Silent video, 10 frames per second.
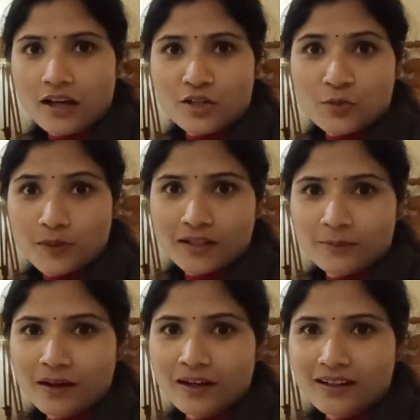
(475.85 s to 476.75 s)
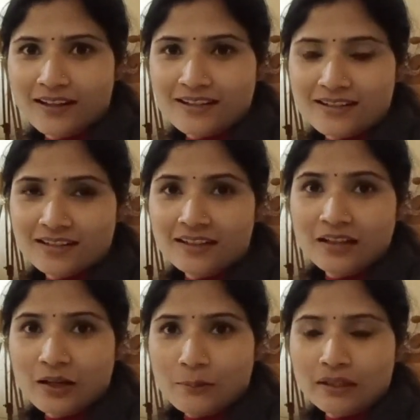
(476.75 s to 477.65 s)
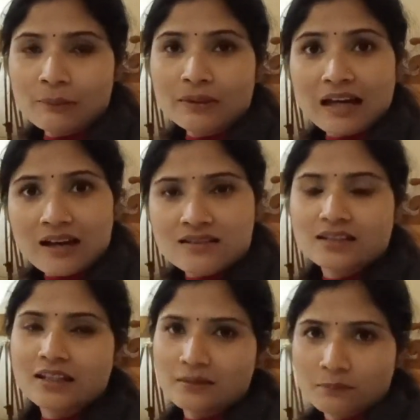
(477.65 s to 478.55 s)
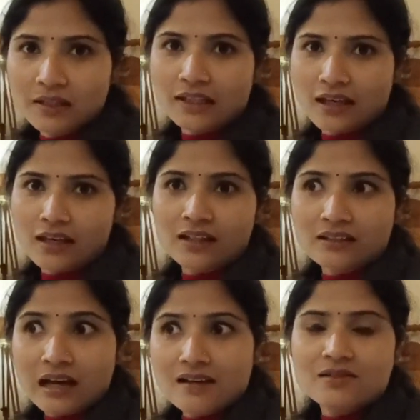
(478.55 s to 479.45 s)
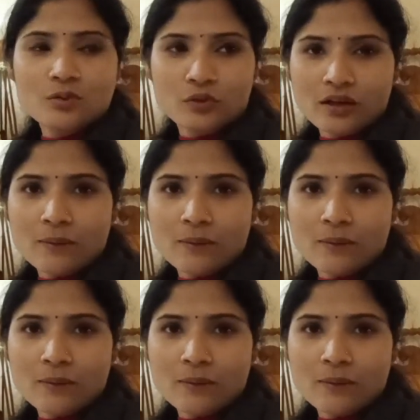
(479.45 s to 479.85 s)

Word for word: आज पहली बार ऐसा मतलब हमें टास्क मिल गया है ये टास्क हो गया